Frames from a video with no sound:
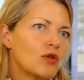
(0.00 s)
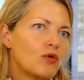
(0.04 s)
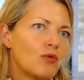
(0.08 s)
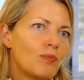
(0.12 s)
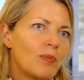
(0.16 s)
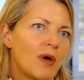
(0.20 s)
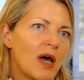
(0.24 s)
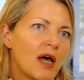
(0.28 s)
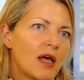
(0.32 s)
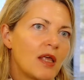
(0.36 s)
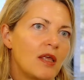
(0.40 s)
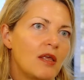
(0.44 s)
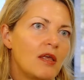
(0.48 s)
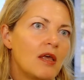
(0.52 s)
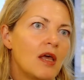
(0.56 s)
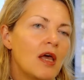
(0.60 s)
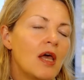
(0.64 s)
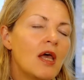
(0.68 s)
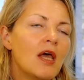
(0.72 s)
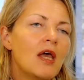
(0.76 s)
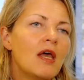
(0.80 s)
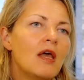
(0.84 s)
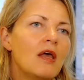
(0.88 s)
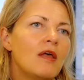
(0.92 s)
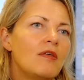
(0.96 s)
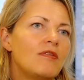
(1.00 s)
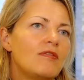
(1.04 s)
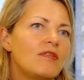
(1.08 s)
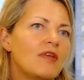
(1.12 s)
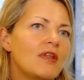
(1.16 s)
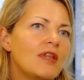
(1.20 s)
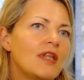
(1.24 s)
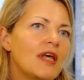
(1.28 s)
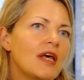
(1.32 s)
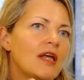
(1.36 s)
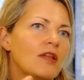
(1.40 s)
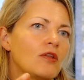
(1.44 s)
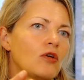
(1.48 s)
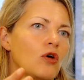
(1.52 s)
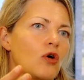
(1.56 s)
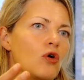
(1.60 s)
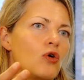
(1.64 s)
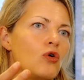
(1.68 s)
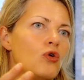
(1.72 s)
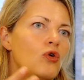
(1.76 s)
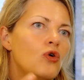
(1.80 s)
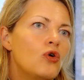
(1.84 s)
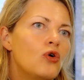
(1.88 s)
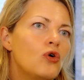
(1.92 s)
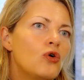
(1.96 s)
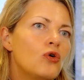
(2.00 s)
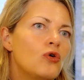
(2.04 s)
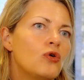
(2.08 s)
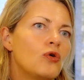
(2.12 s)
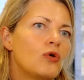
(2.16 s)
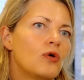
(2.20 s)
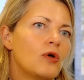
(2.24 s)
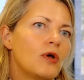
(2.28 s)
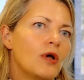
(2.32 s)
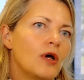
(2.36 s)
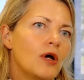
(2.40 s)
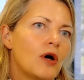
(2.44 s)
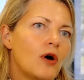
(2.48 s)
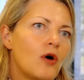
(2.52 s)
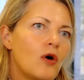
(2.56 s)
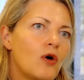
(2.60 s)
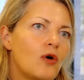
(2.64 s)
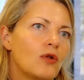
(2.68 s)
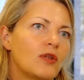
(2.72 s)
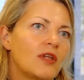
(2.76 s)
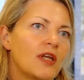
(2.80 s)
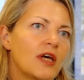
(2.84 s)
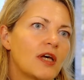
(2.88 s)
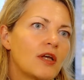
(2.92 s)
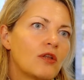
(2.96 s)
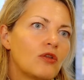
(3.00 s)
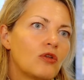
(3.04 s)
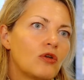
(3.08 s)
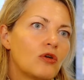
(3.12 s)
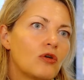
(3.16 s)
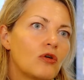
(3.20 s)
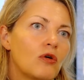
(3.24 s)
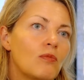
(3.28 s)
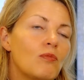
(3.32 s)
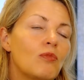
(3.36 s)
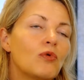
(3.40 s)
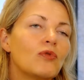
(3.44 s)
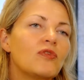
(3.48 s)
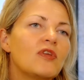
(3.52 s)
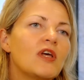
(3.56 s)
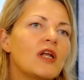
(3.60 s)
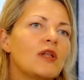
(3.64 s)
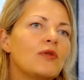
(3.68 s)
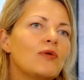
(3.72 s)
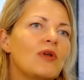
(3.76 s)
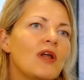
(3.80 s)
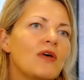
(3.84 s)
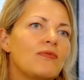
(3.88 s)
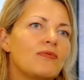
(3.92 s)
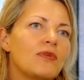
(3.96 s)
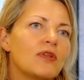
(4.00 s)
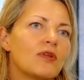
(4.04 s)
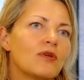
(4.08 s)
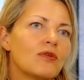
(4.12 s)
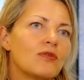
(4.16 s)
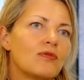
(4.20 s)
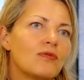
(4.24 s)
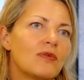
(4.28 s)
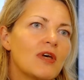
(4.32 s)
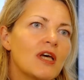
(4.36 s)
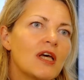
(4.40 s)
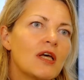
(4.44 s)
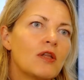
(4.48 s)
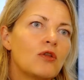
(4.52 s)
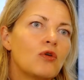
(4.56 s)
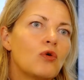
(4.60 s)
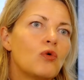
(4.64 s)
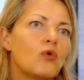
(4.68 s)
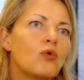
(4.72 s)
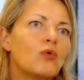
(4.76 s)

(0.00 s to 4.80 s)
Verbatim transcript: de Paris, c'est d'être le grand acteur mondial de la finance verte.